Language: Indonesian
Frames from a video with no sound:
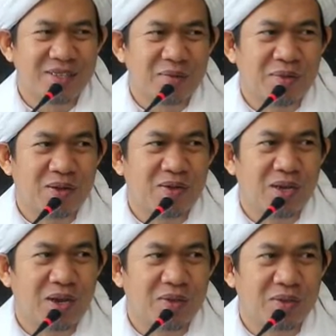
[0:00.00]
Tapi kalau
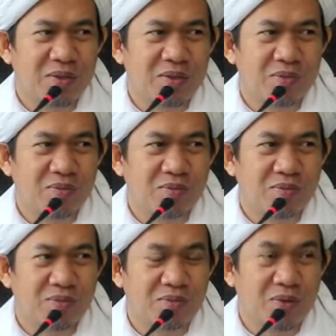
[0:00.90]
laut
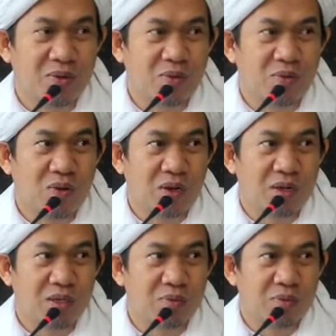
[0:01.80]
ya
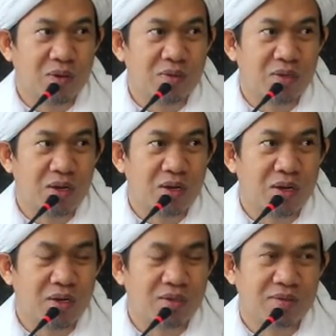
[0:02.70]
luas,
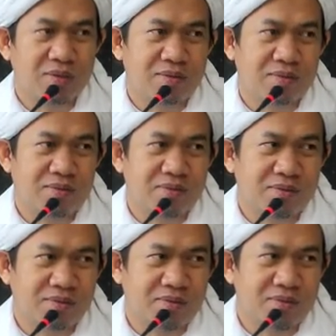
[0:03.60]
panjang,
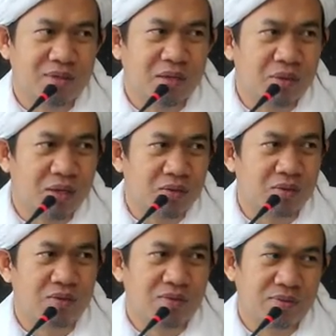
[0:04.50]

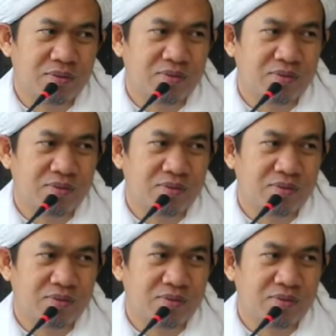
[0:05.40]
tabahul.